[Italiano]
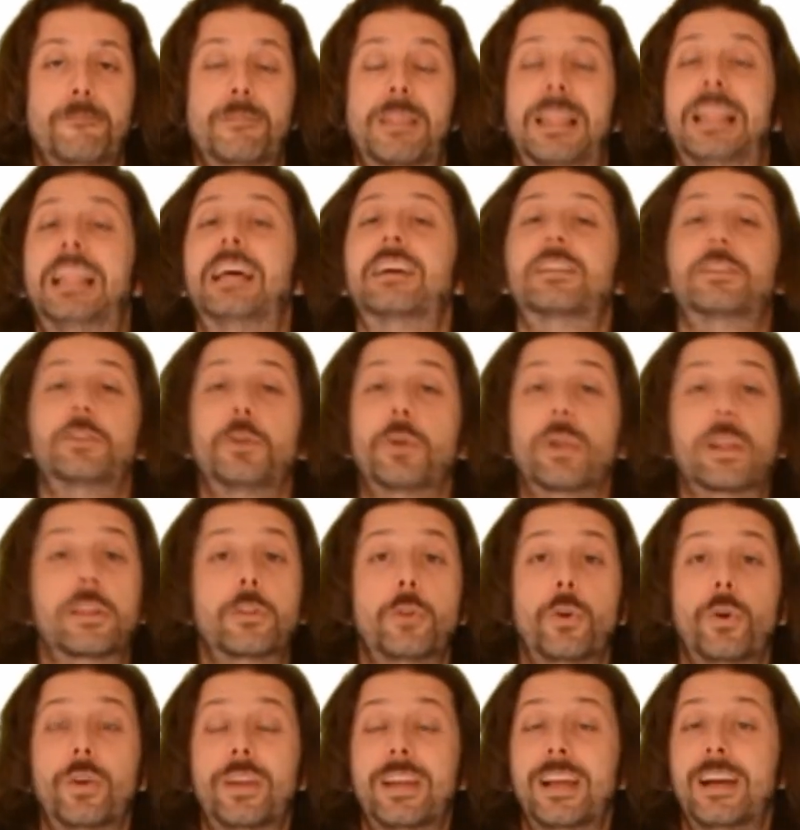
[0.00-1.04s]
L'arte
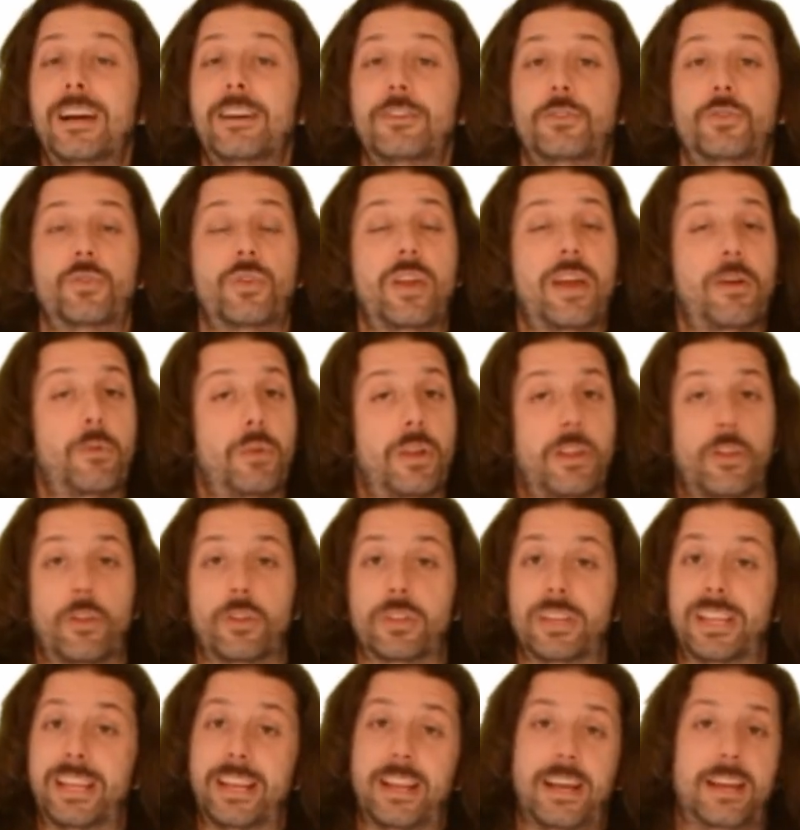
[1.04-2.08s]
oratoria non è una
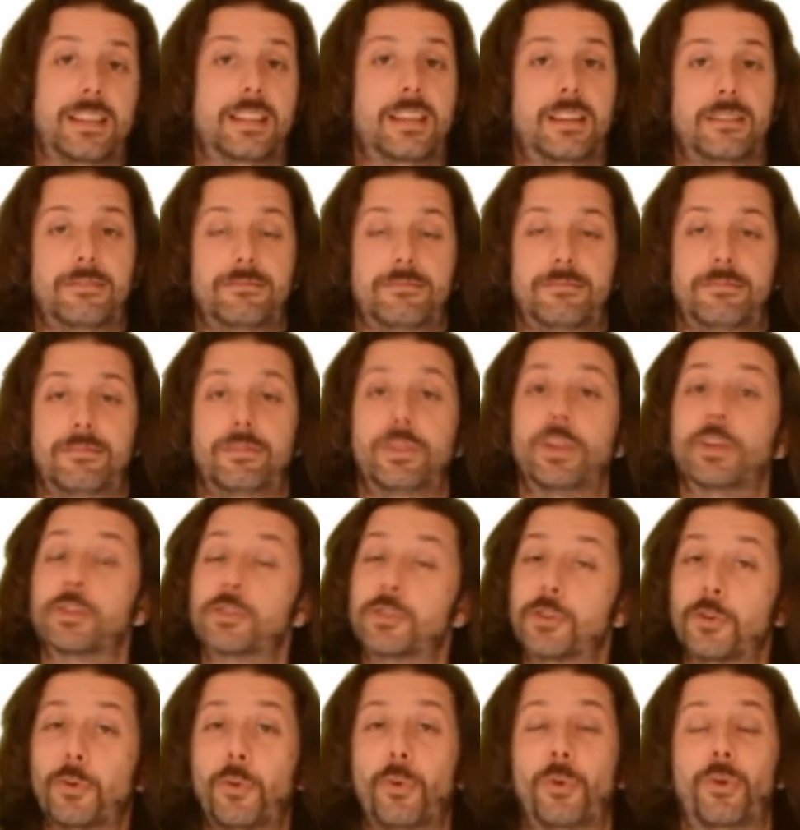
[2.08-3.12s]
dote innata, ve lo
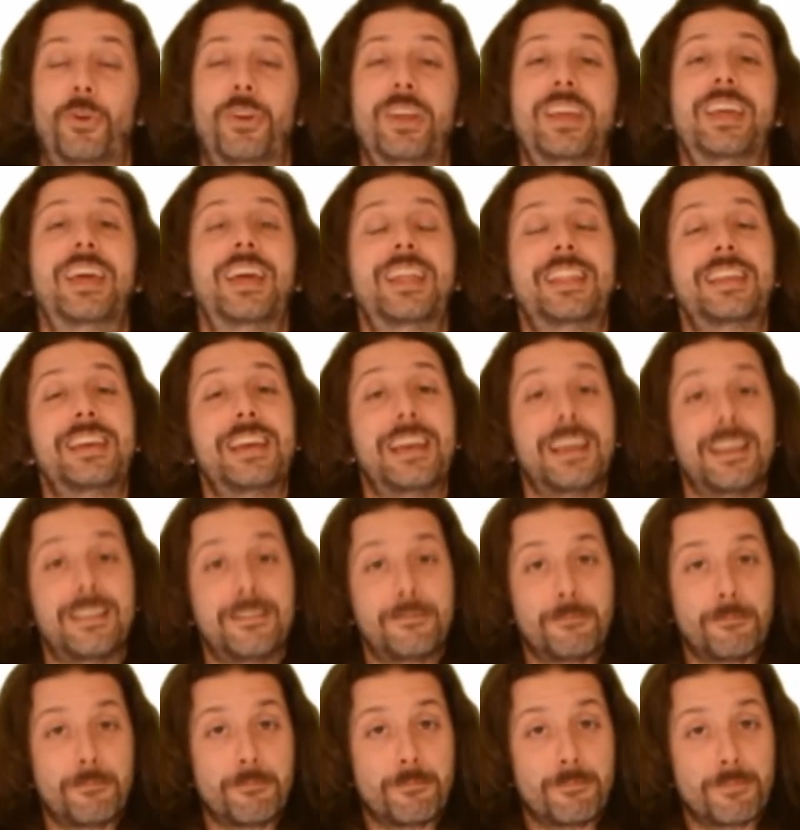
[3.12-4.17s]
assicuro, richiede
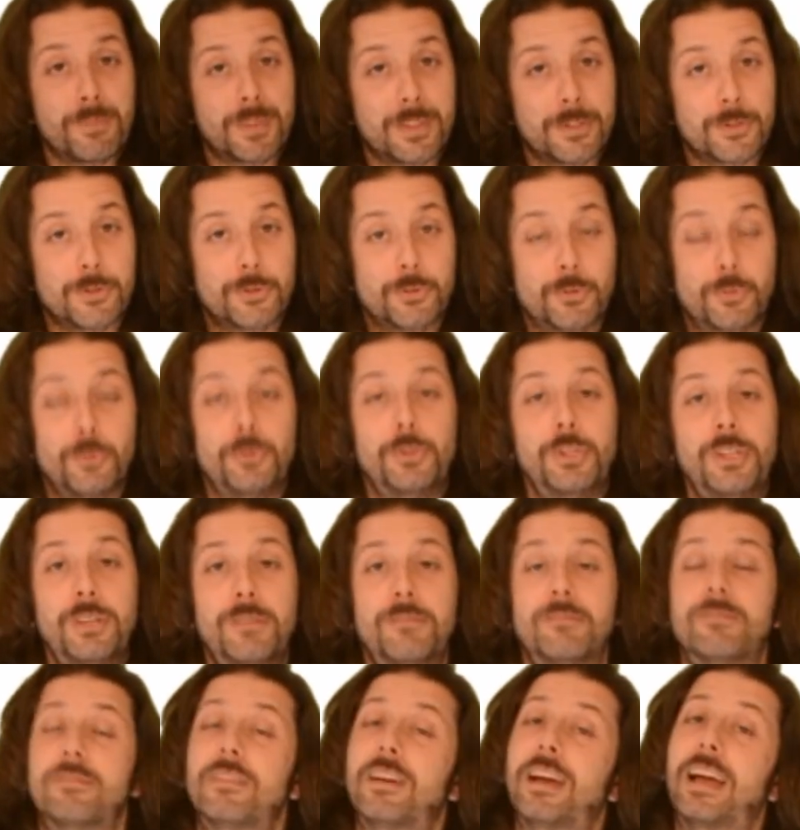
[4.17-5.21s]

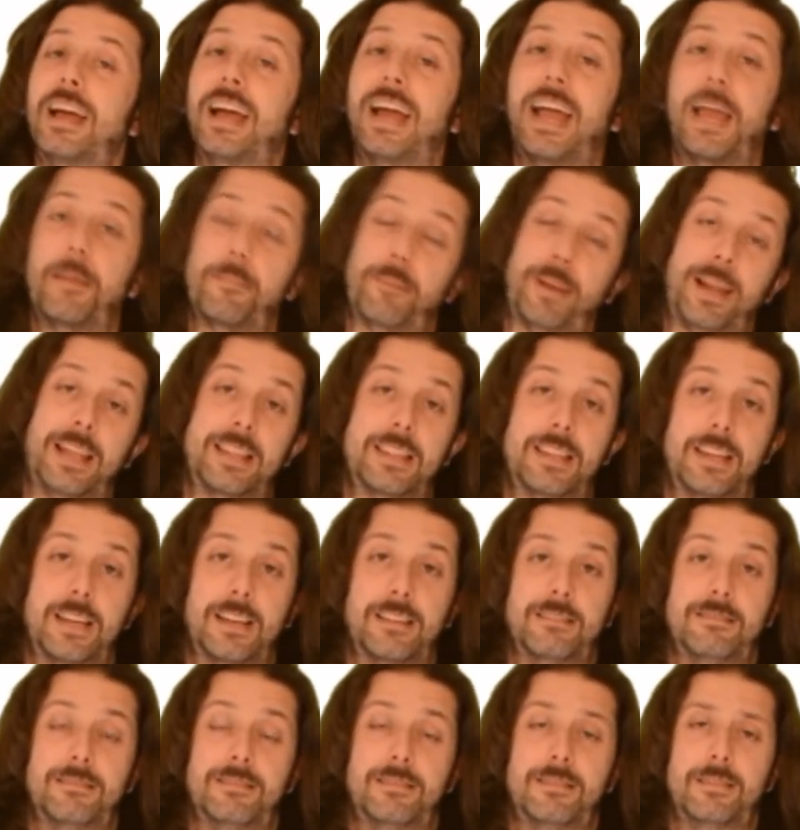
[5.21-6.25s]
studi e
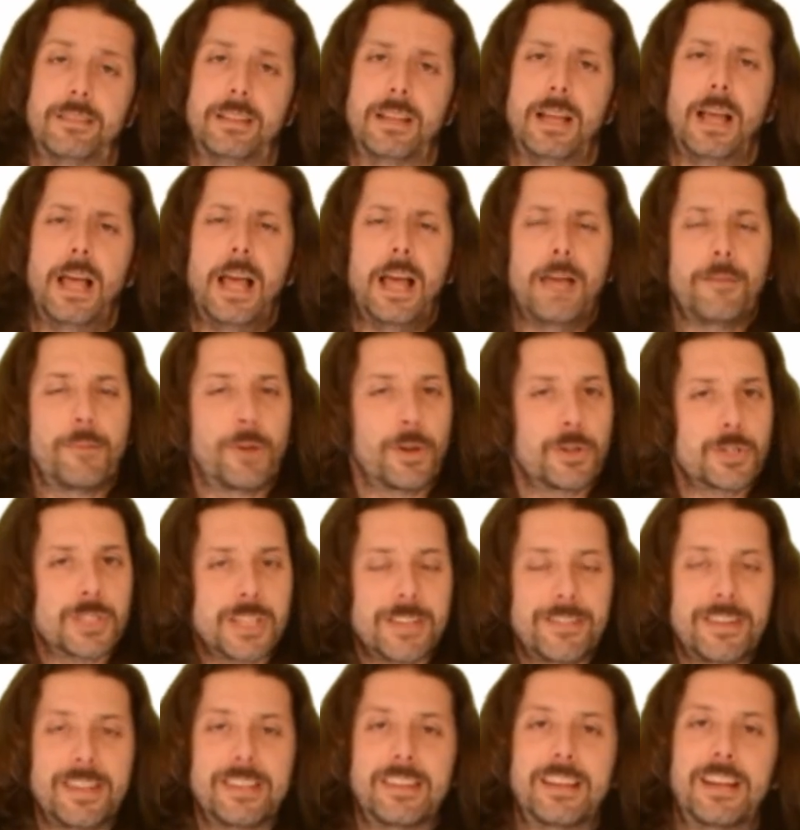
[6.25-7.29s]
pratica. Però
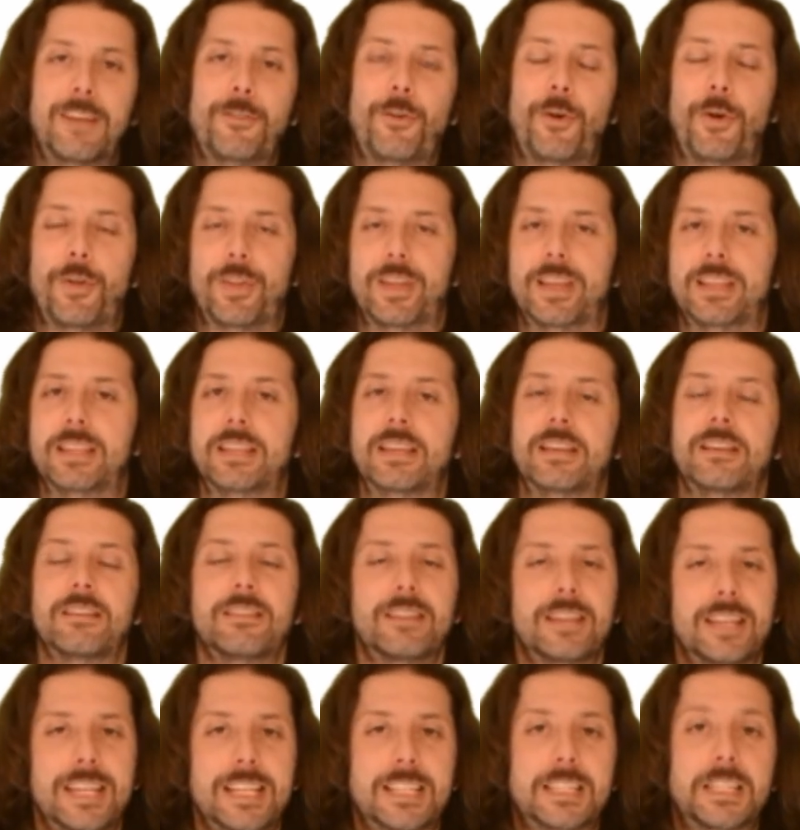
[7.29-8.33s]
se avrete la voglia di
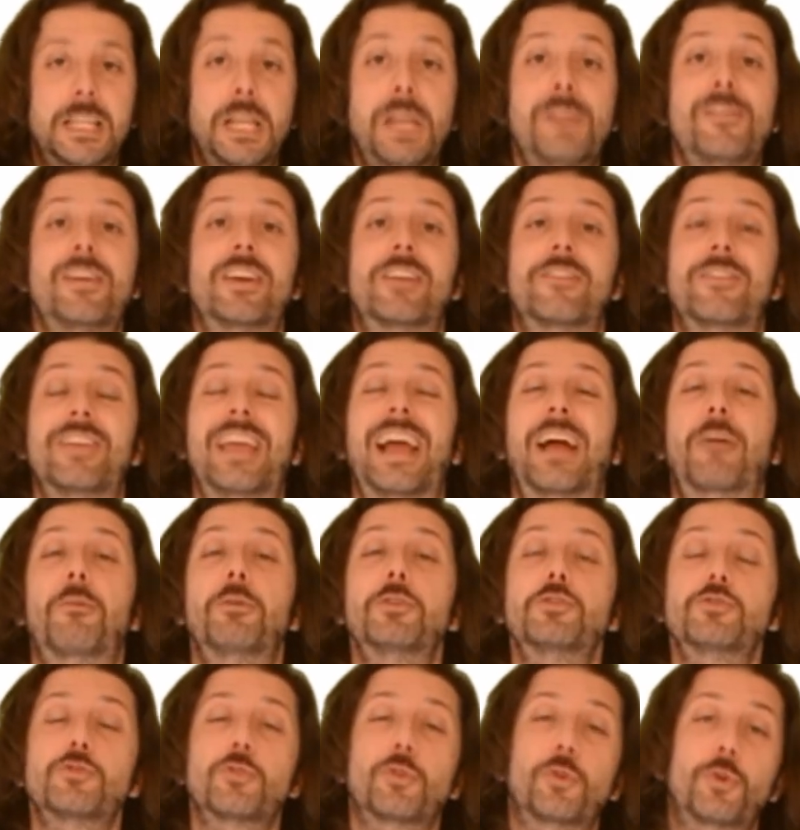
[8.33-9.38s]
iscrivervi a
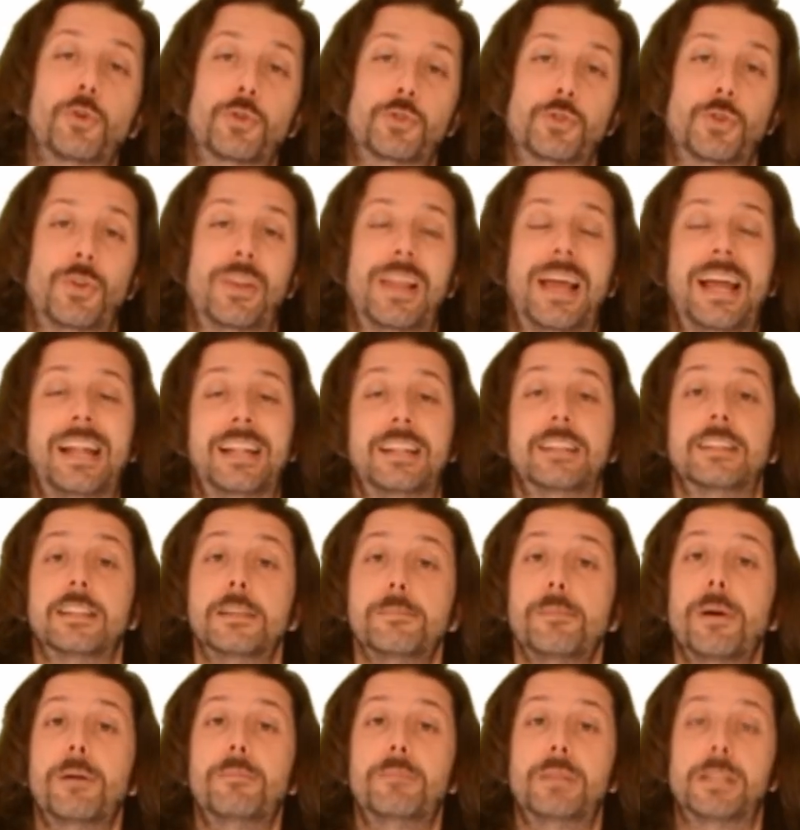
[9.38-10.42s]
questo corso online
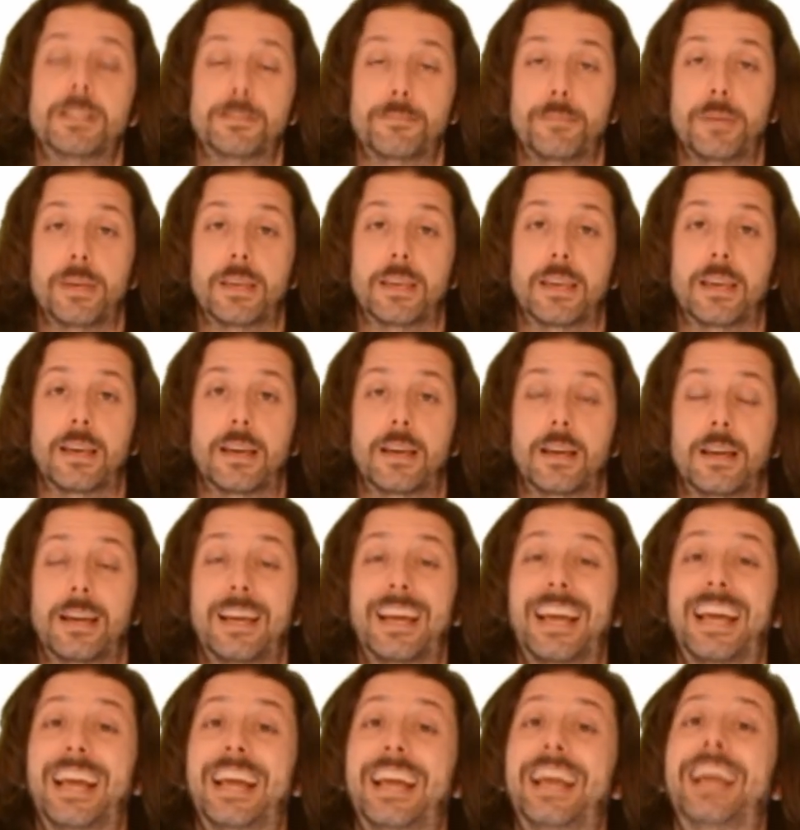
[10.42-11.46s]
di public speaking
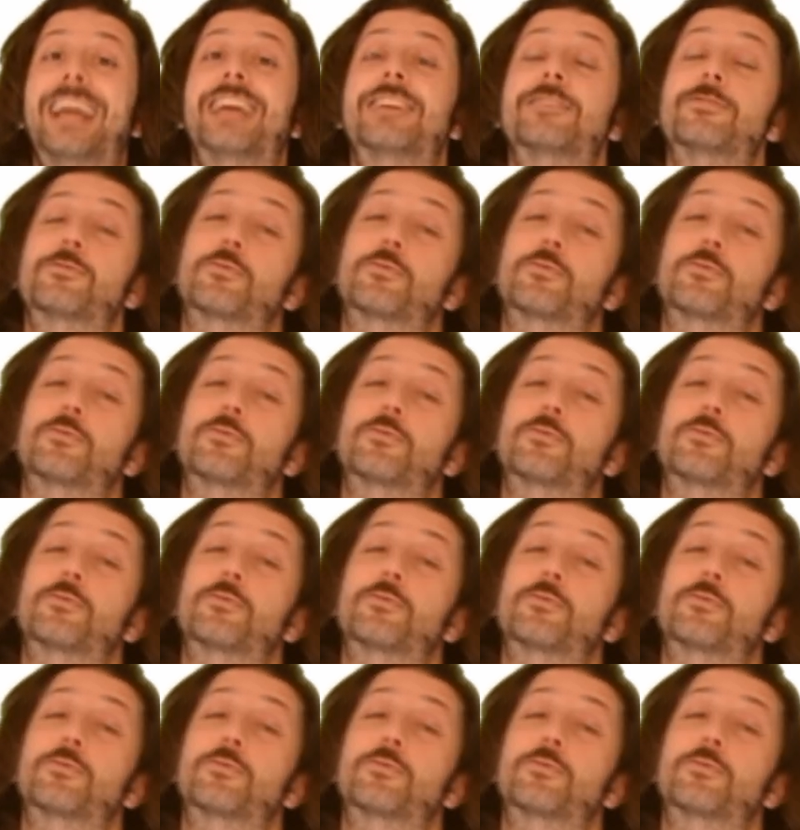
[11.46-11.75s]
e